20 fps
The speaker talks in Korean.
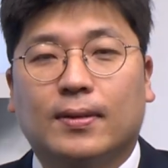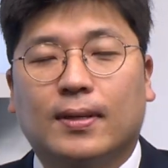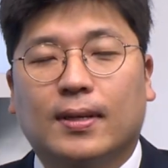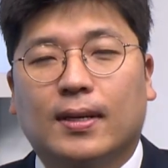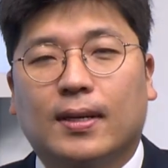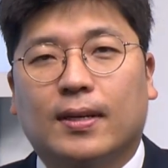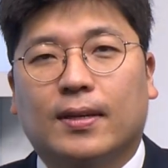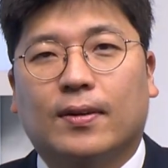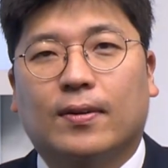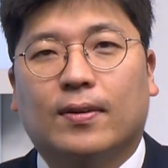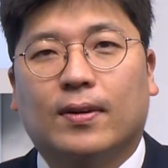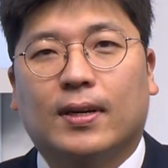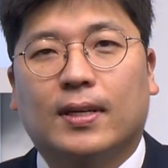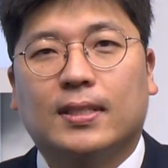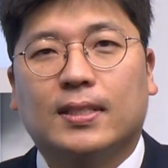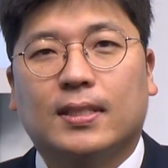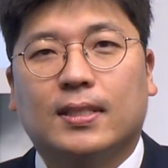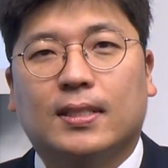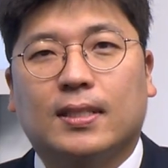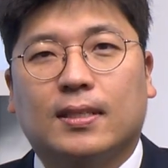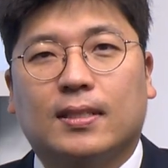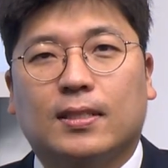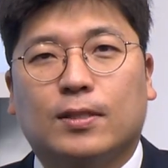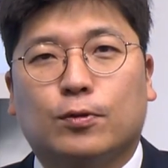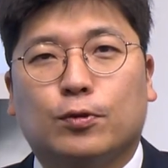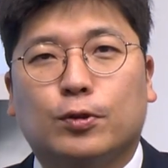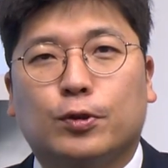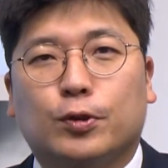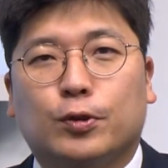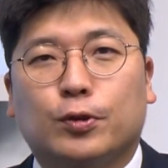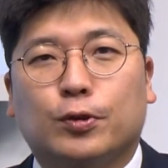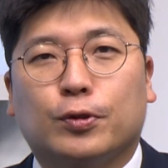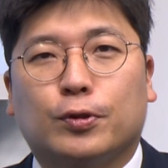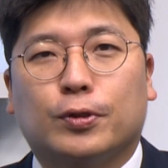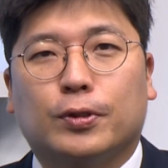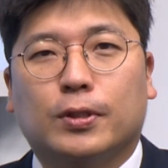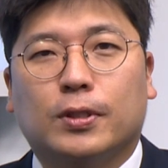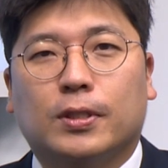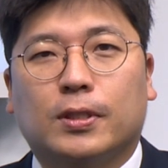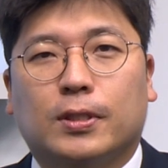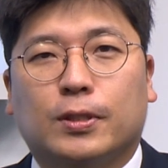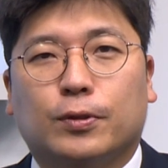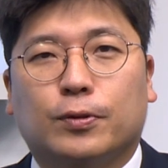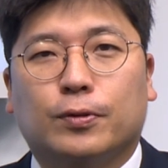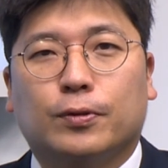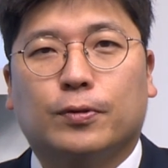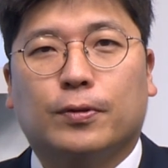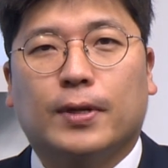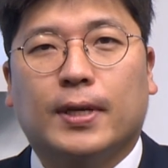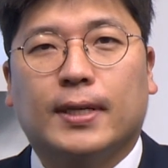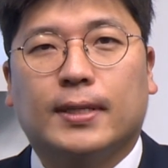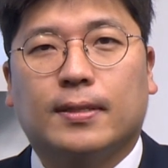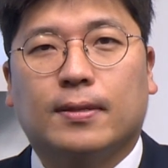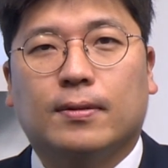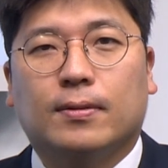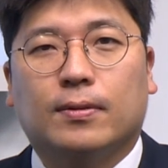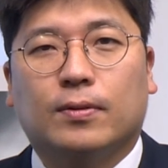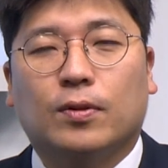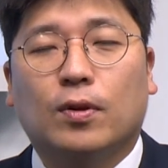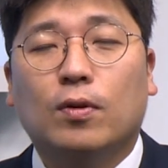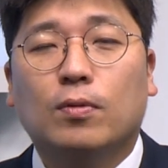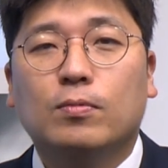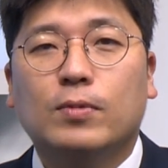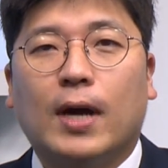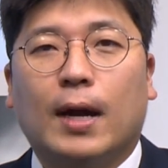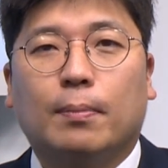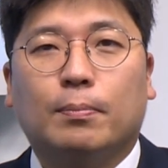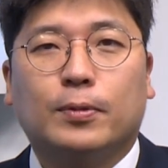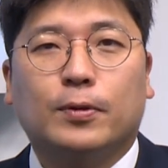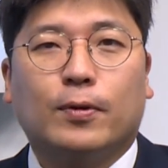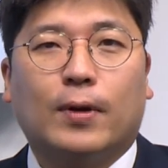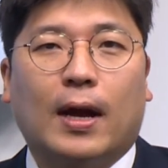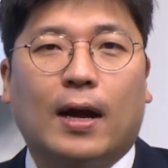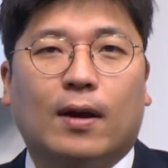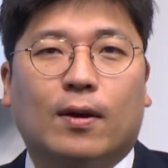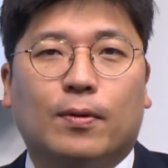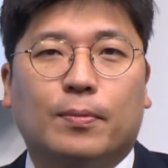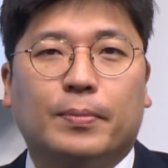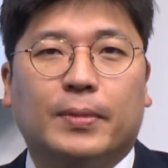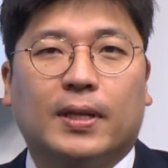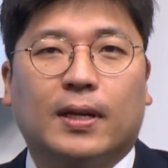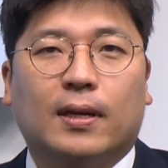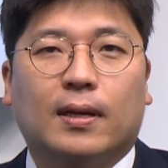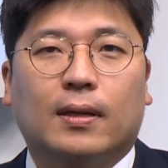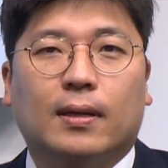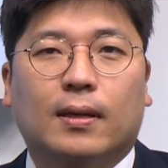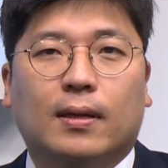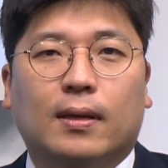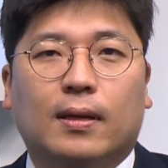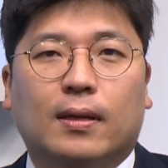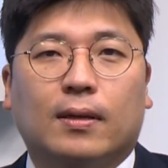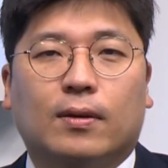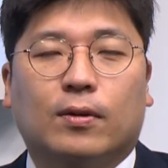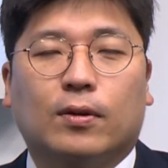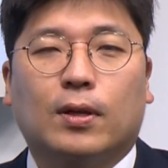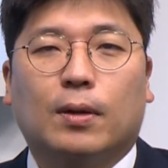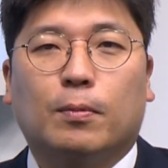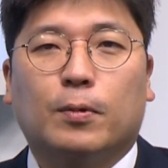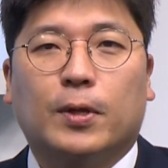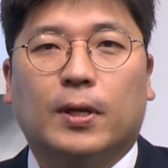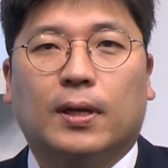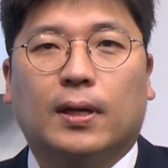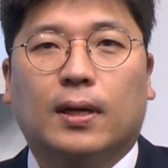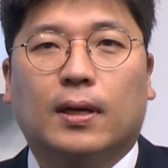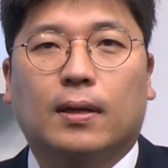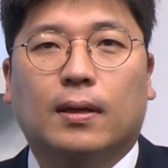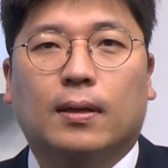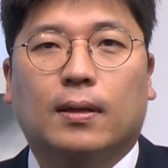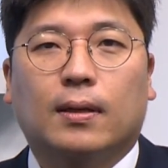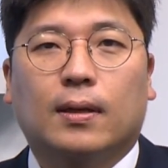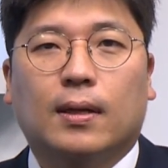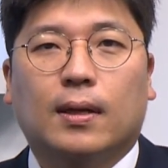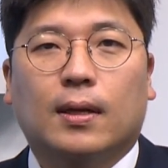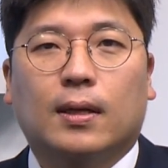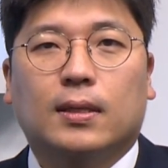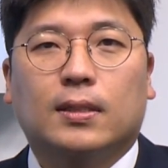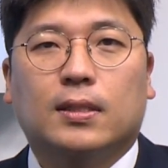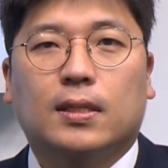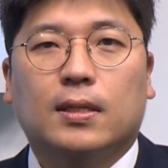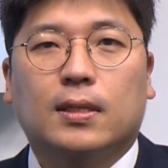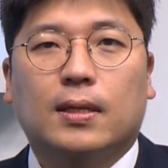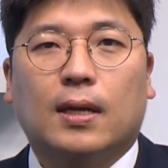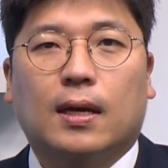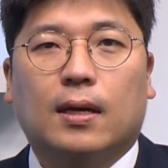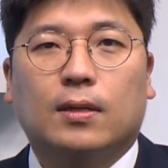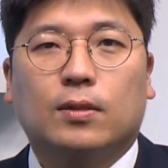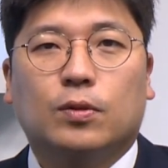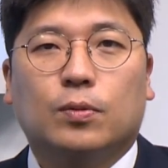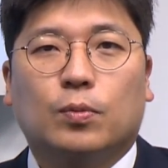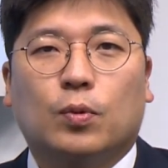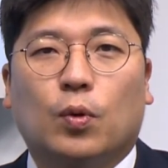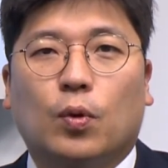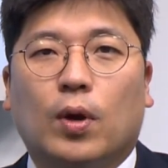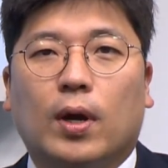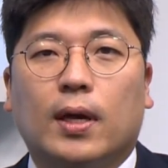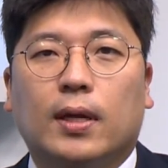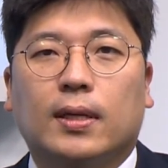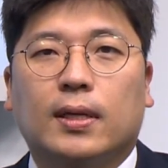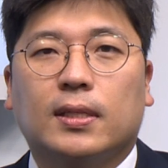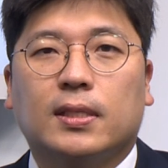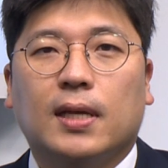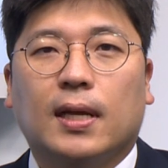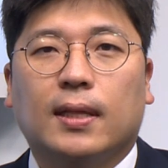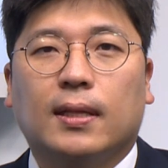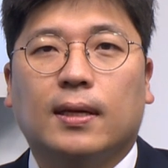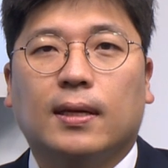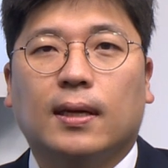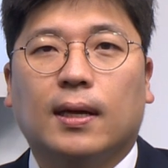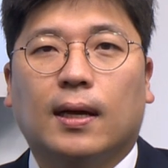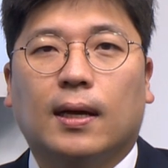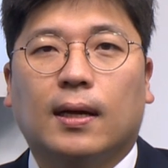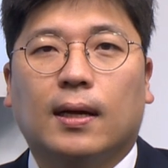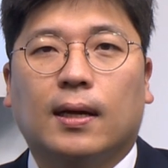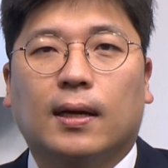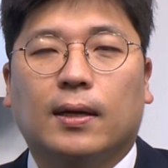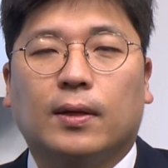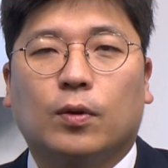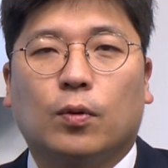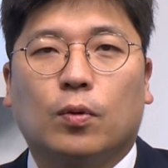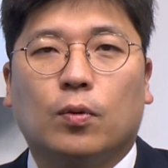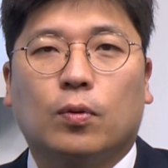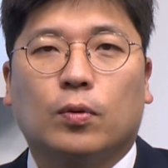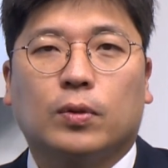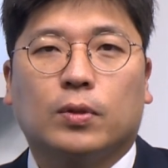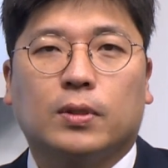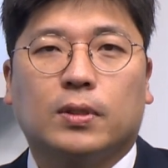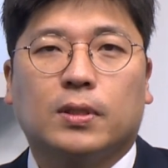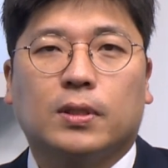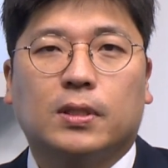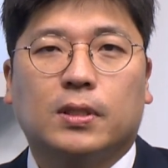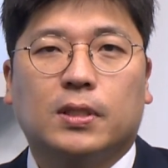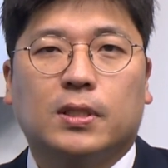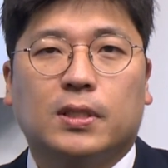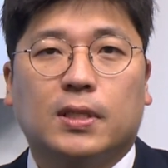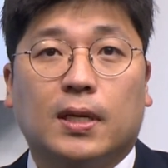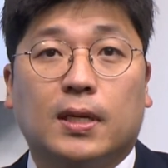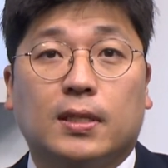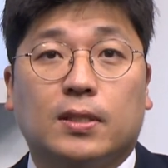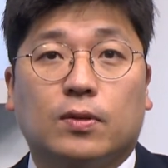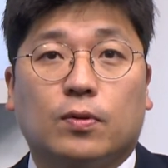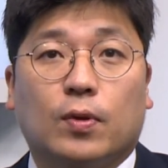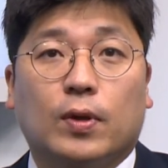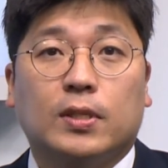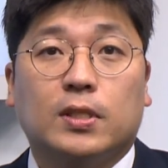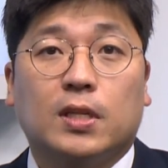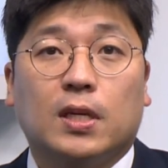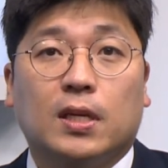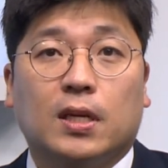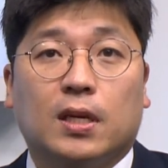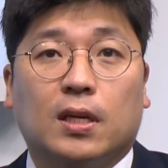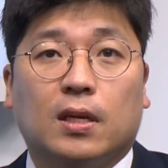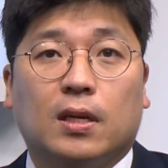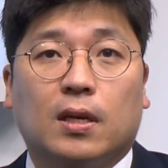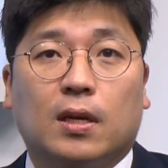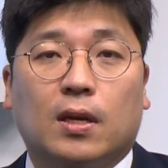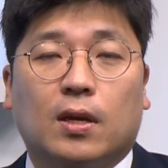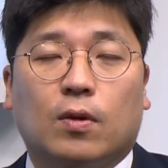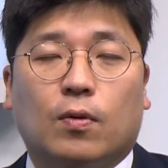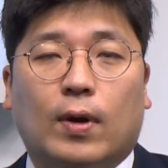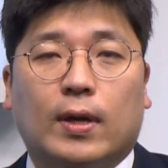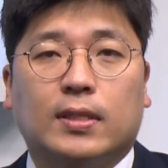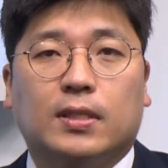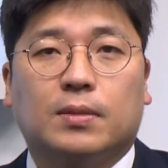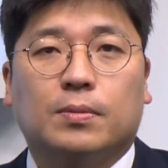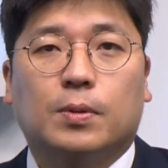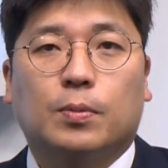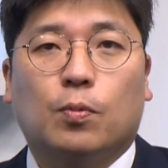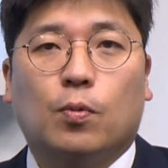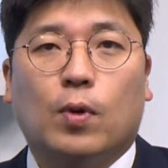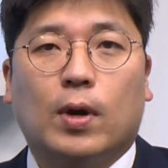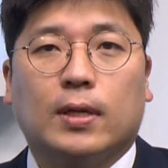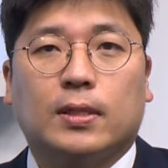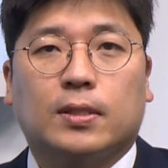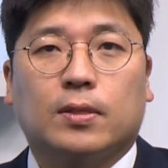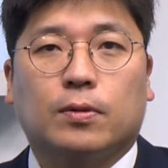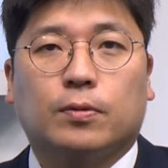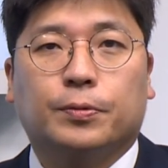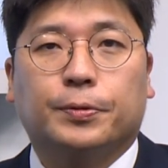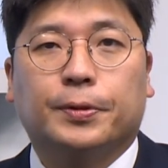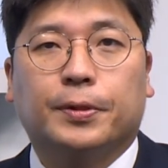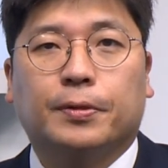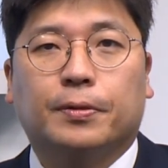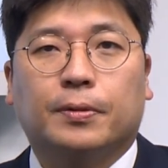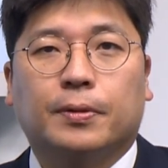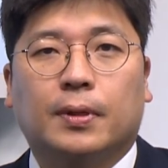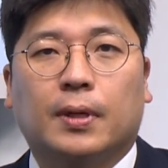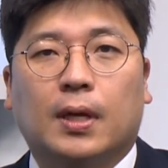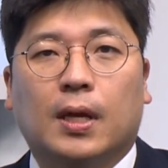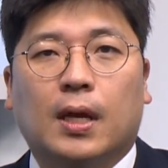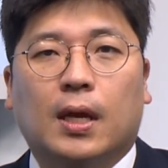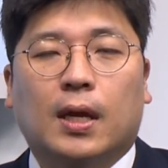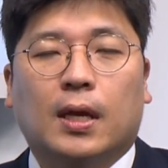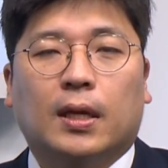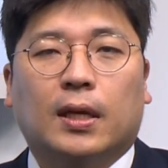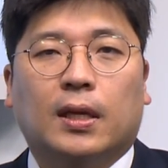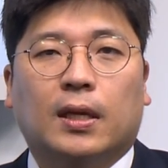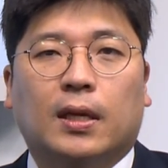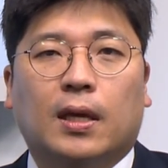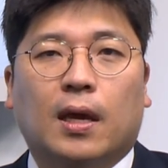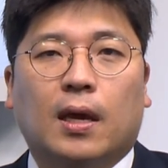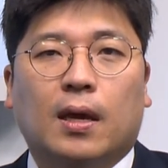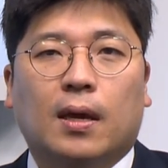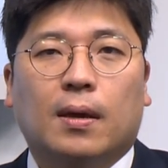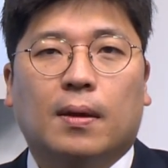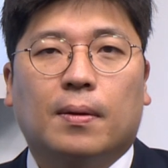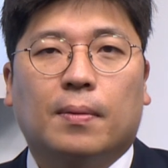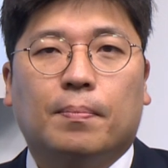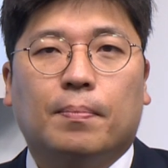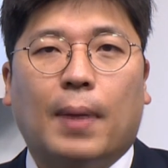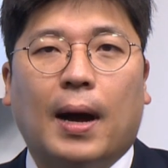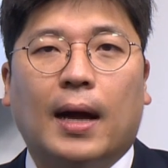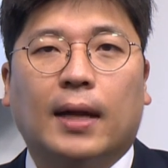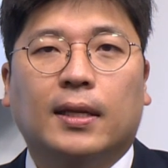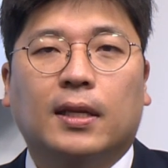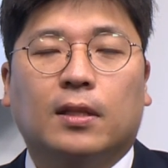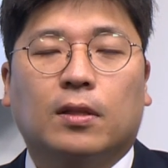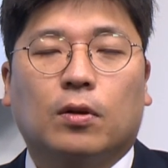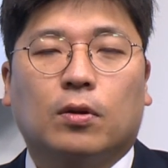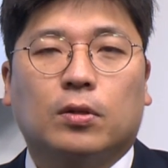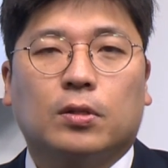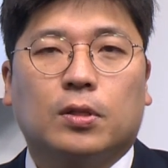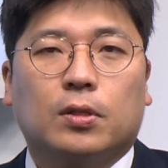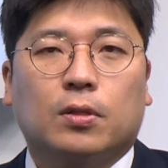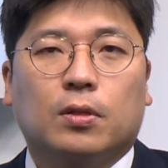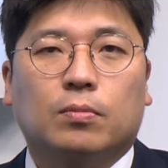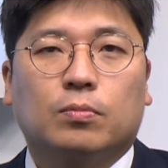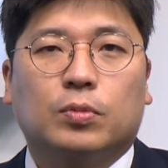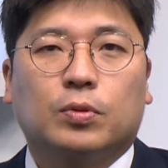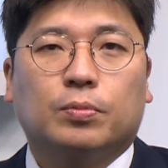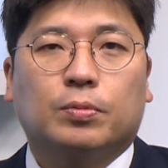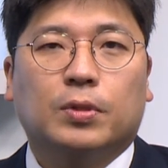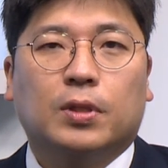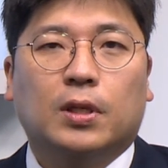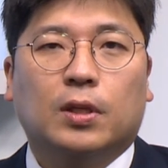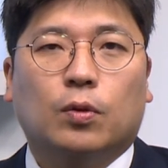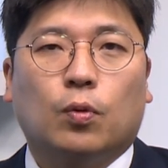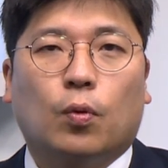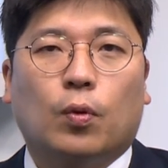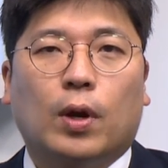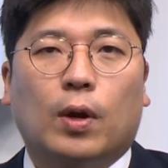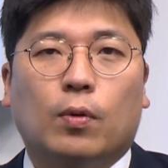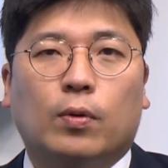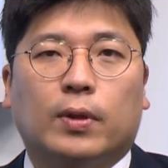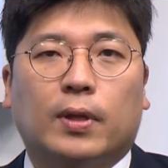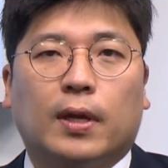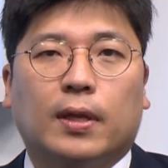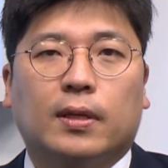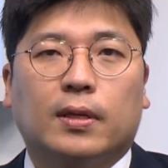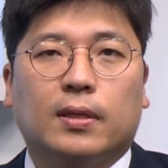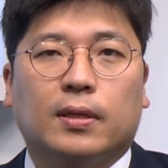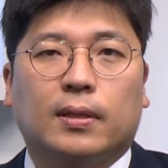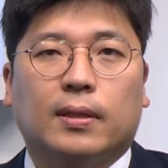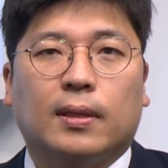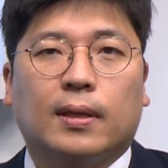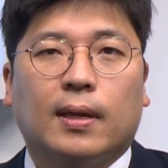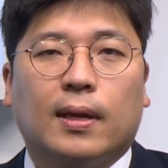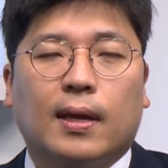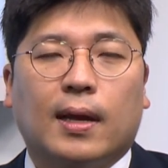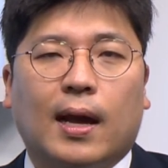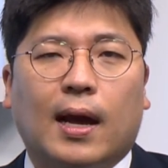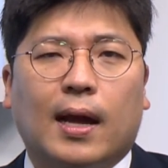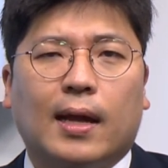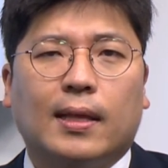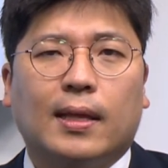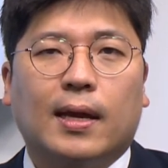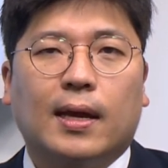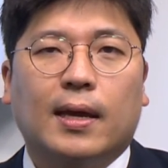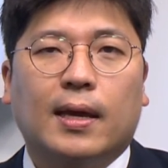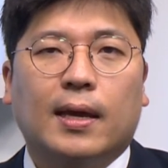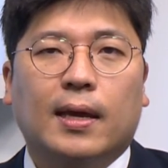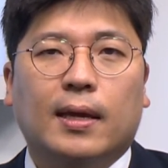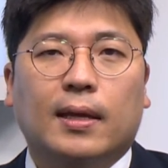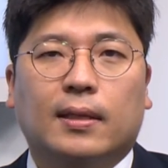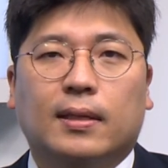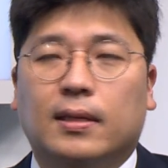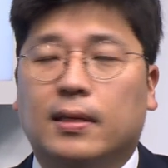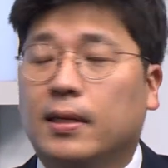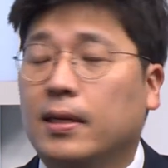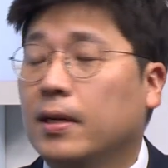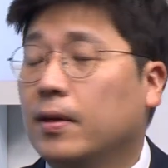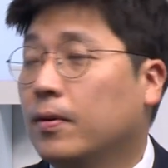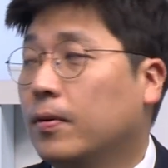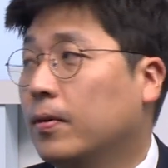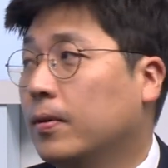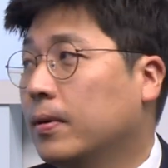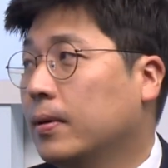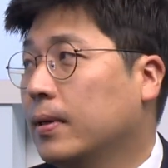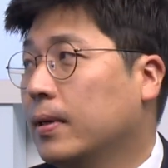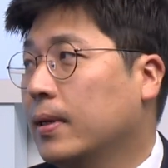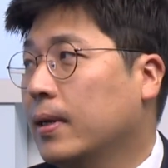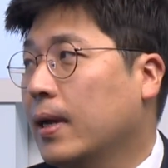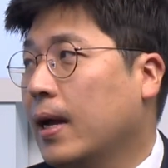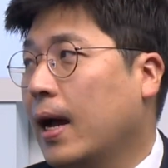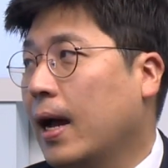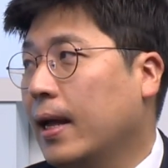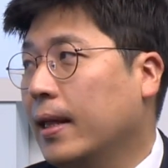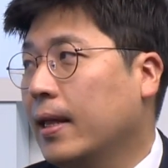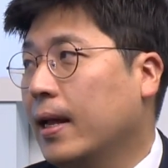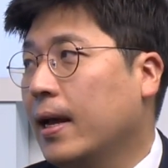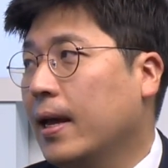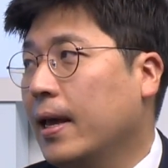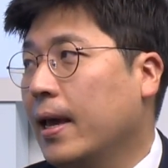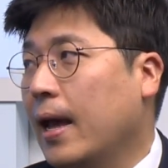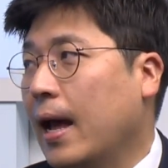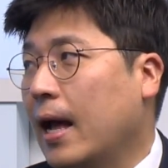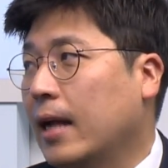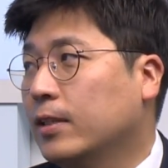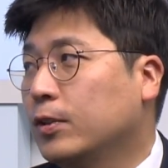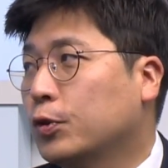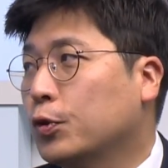네. 여러 가지 이제 기술주를 기준으로 해서 너무 앞으로 간 겁니다. 그러다 보니까 이제는 약간 좀 돌아야 되지 않는가 이런 것들을 시장에서 굉장히 관심을 모아왔었고요. 이게 많이 떨어졌던 부분이 돌아올 때는 하나의 트리거, 음. 하나의 안